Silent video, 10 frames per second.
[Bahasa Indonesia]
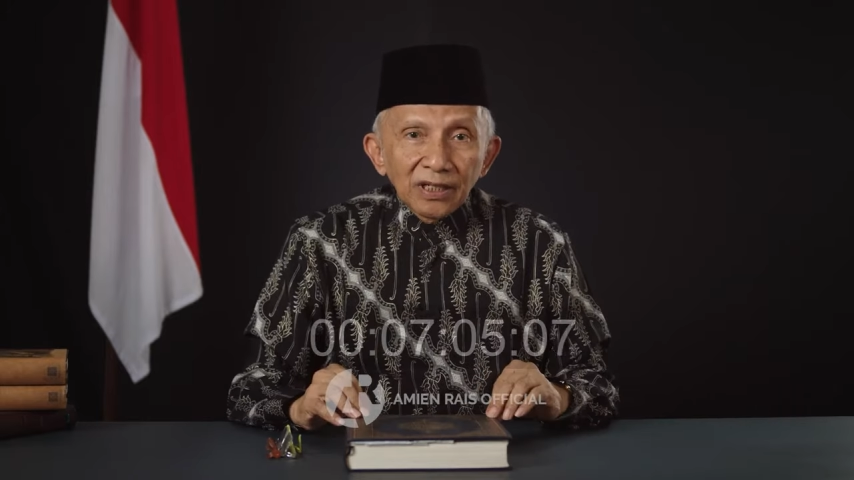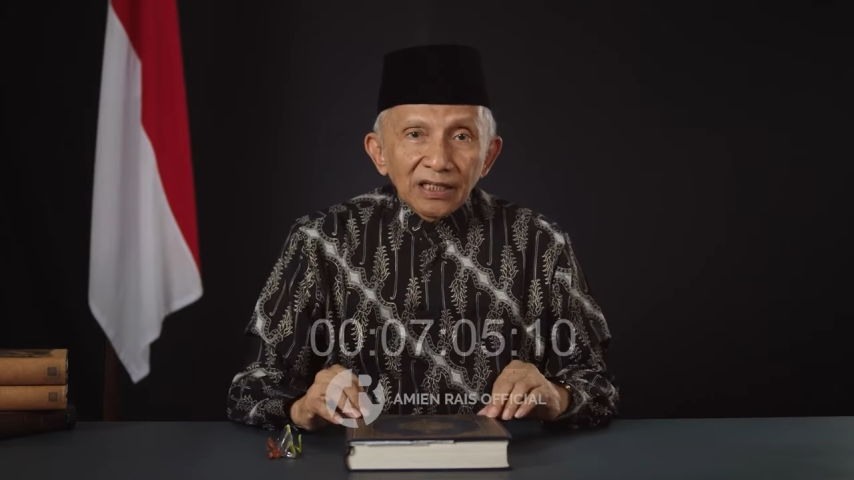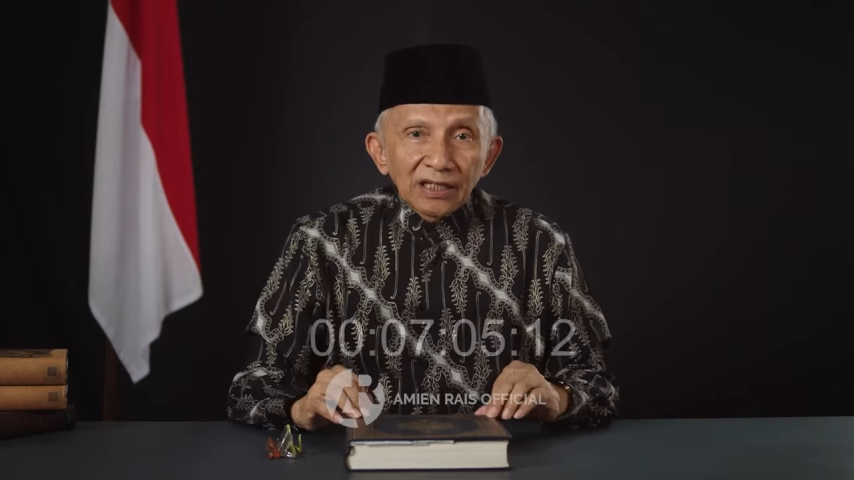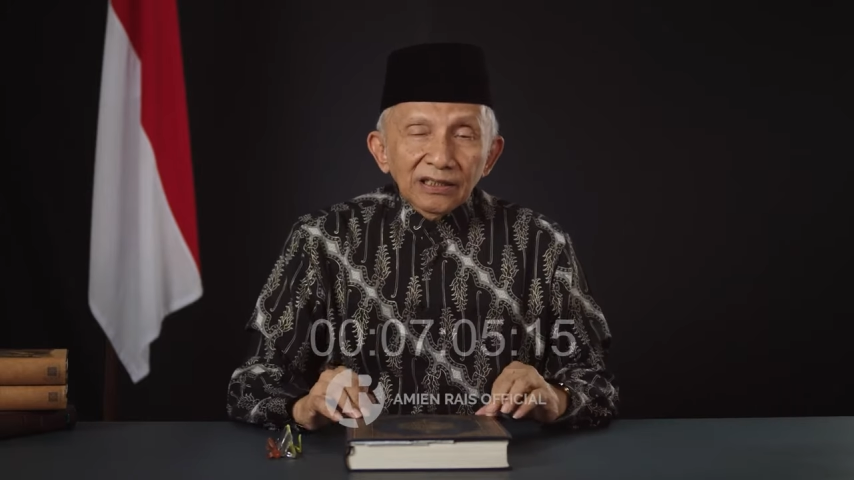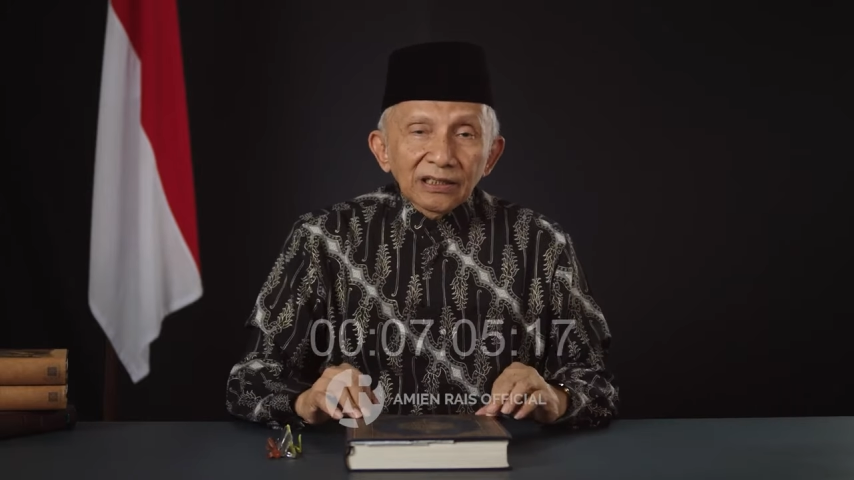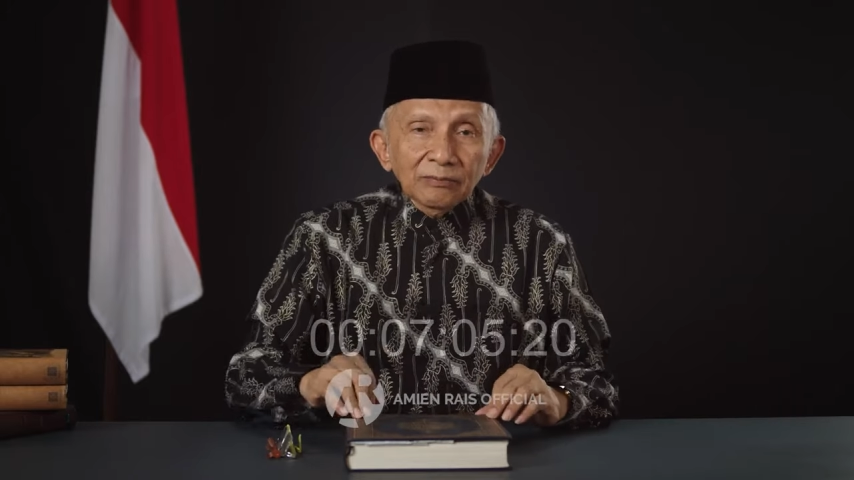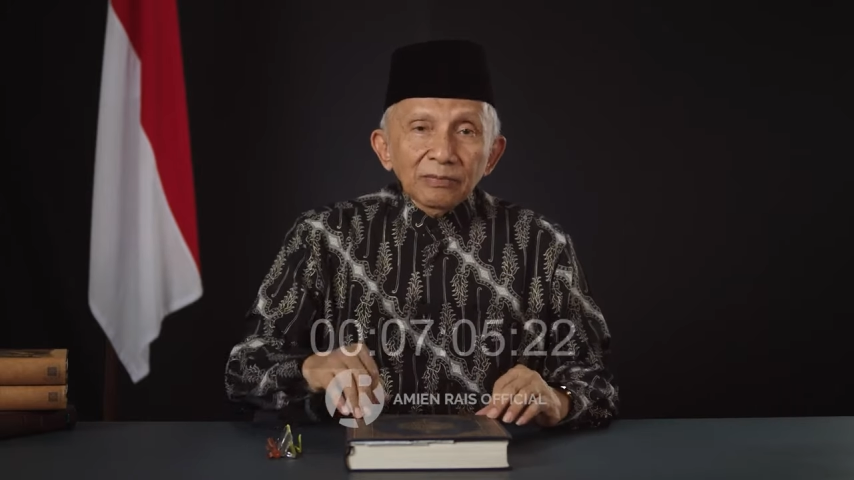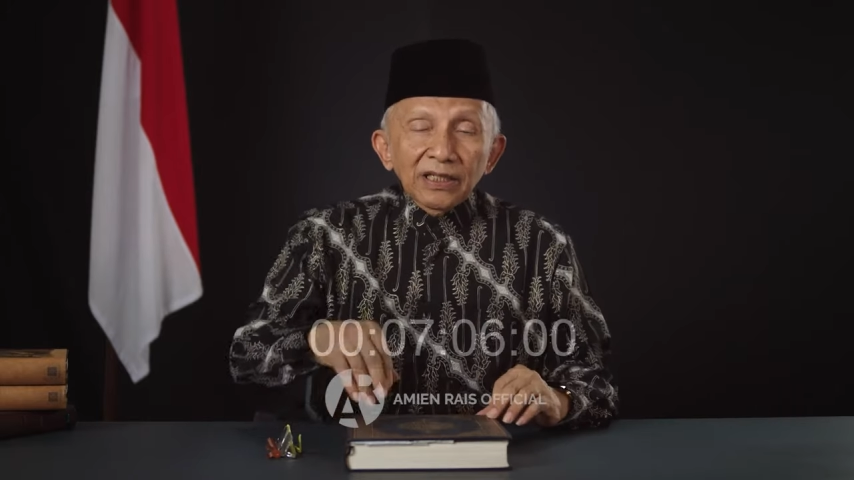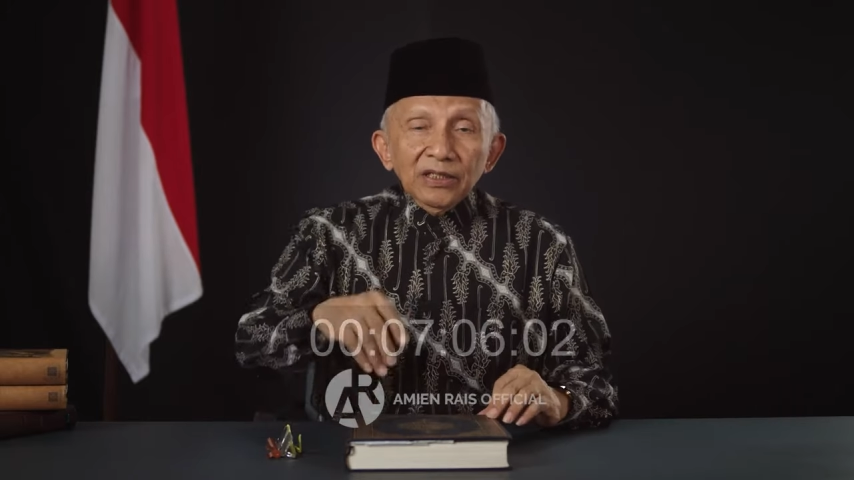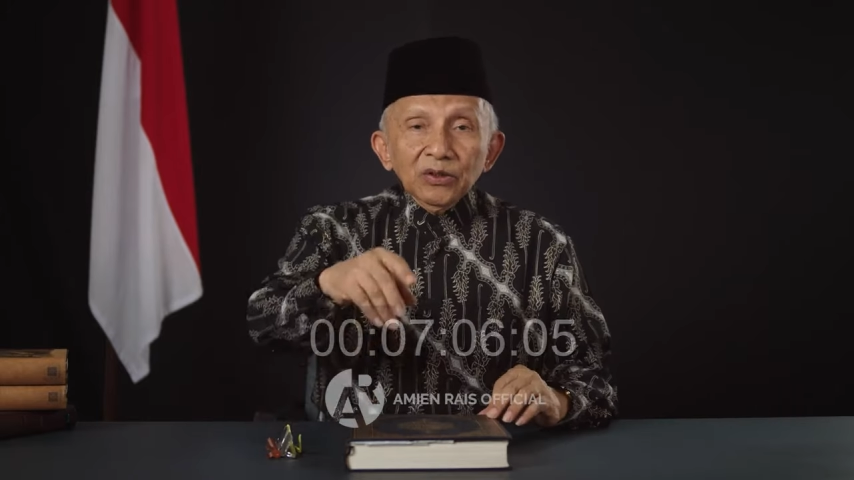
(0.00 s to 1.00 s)
Bahkan di
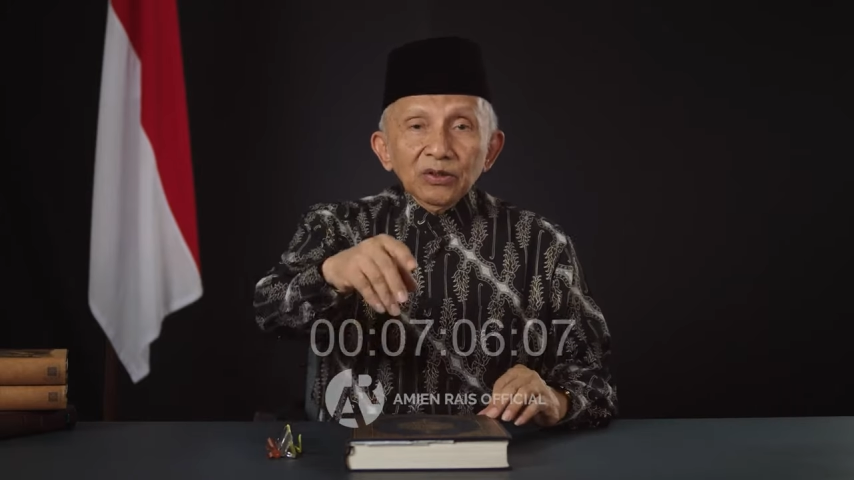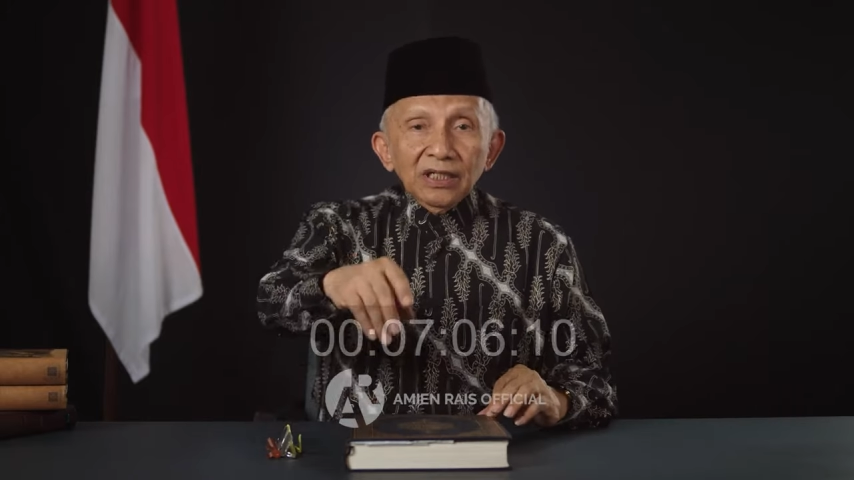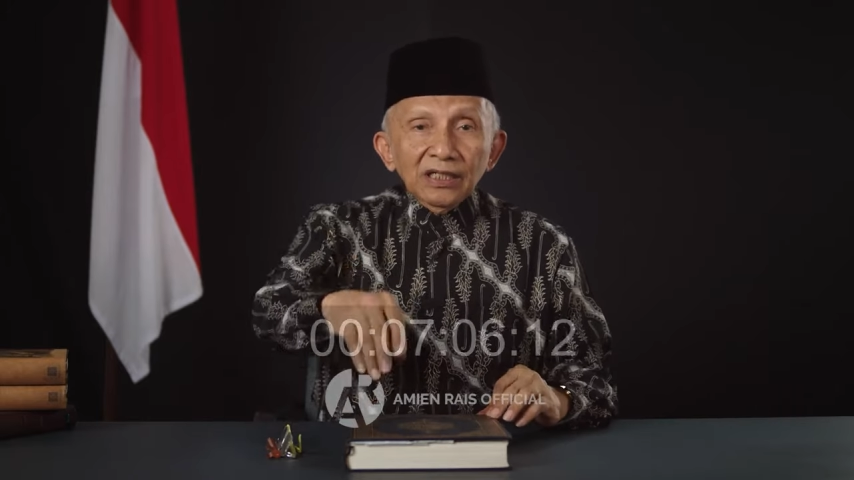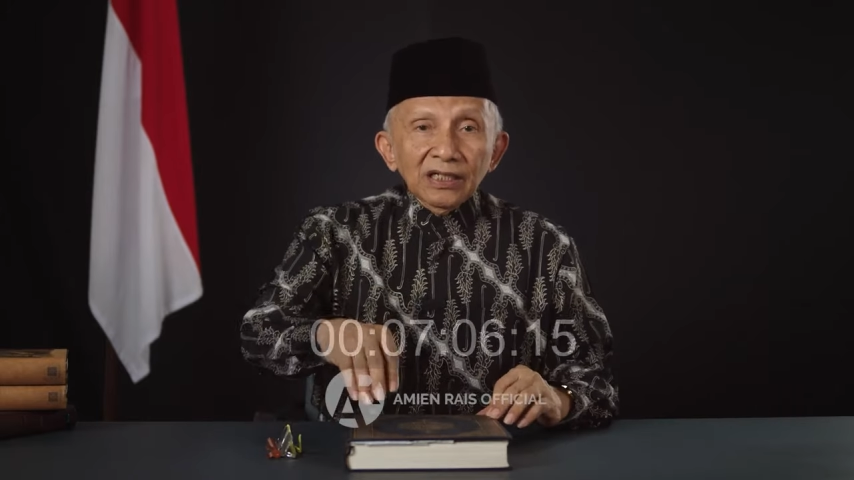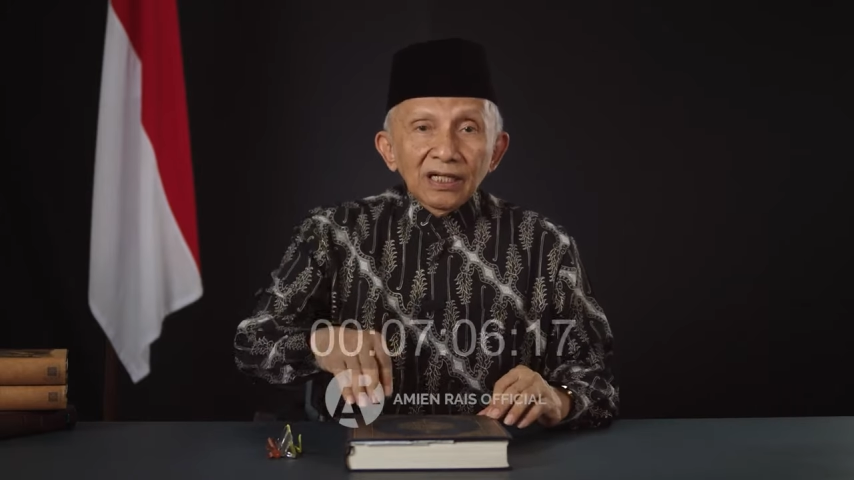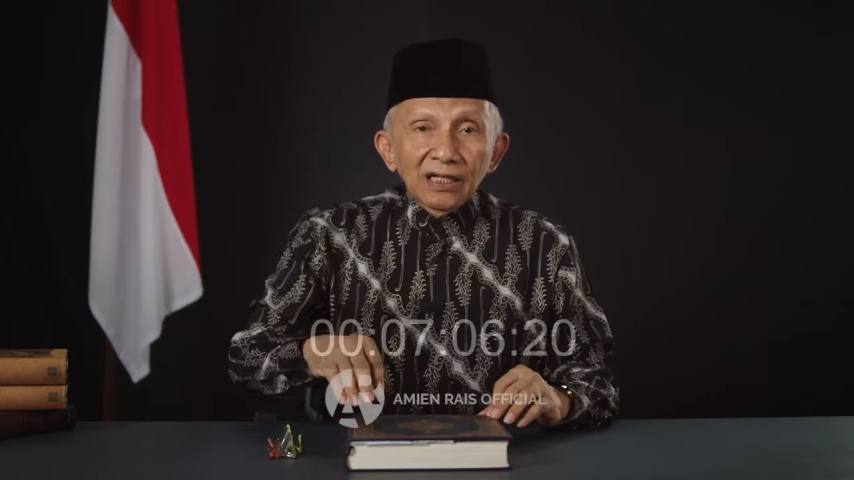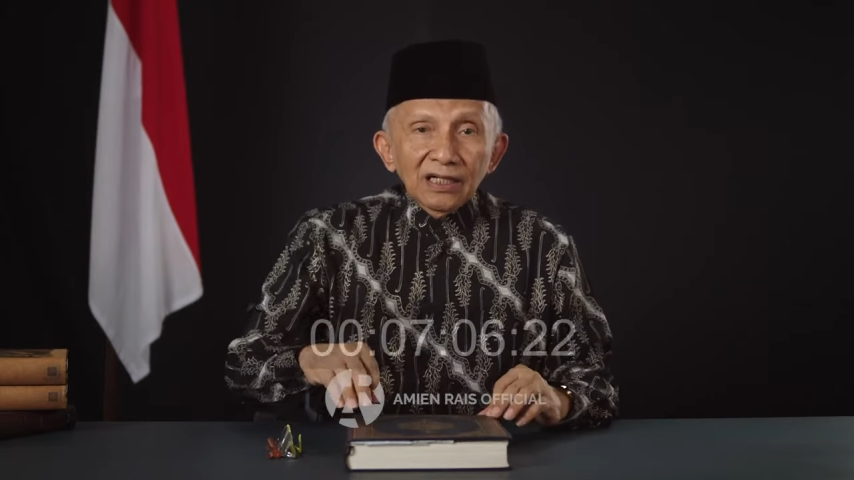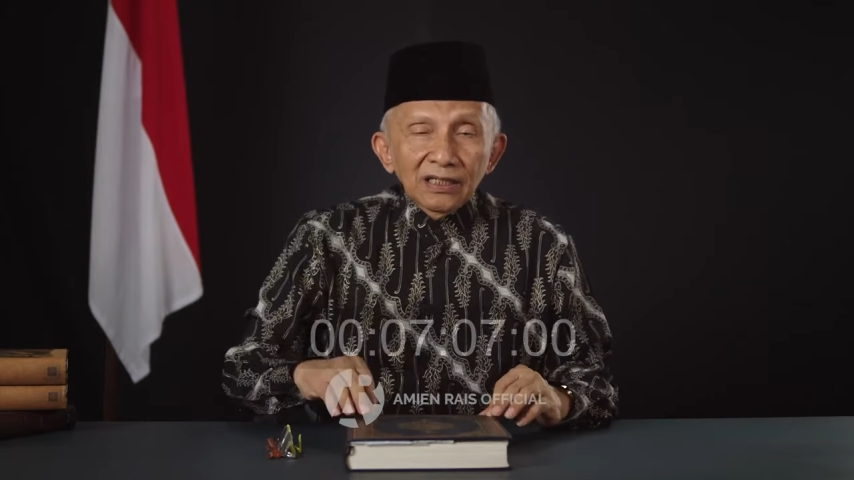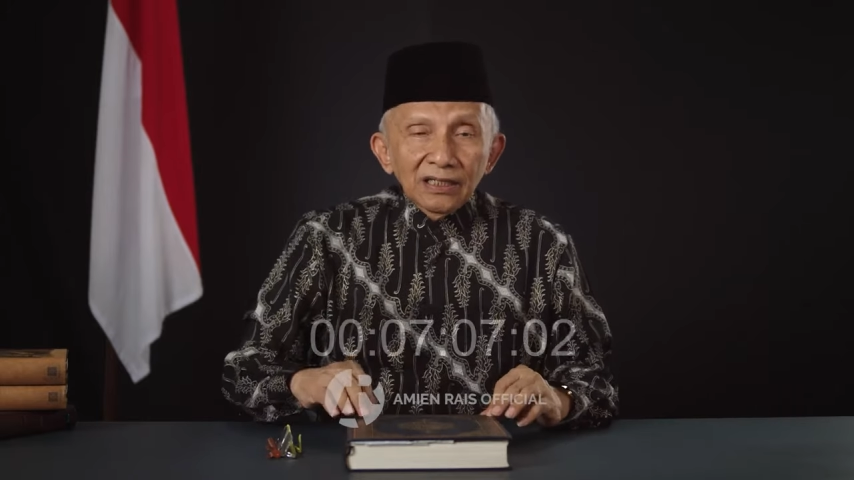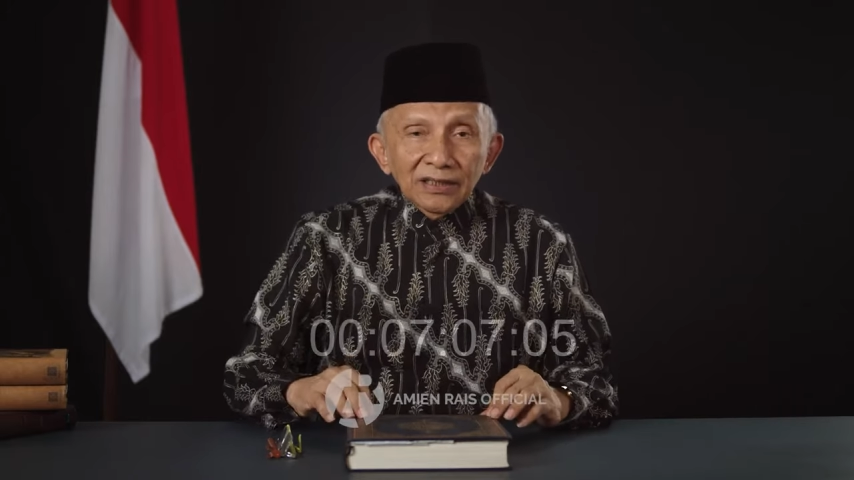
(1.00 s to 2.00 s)
depan hidung
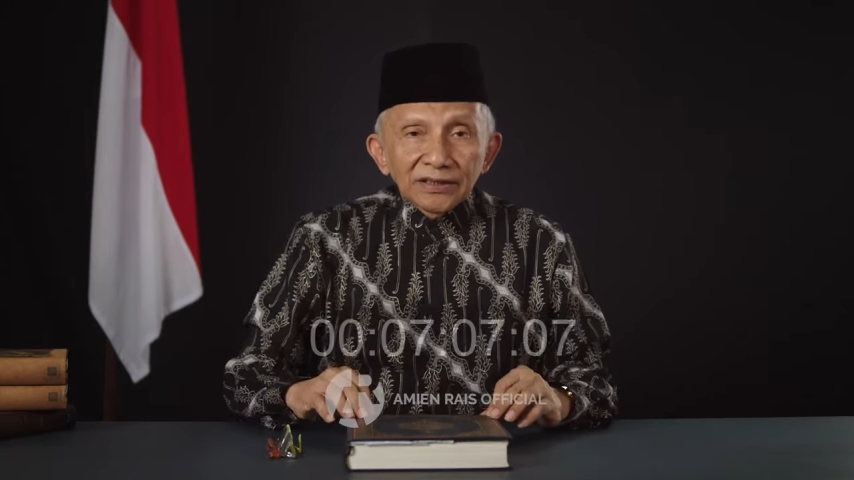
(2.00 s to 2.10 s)
kita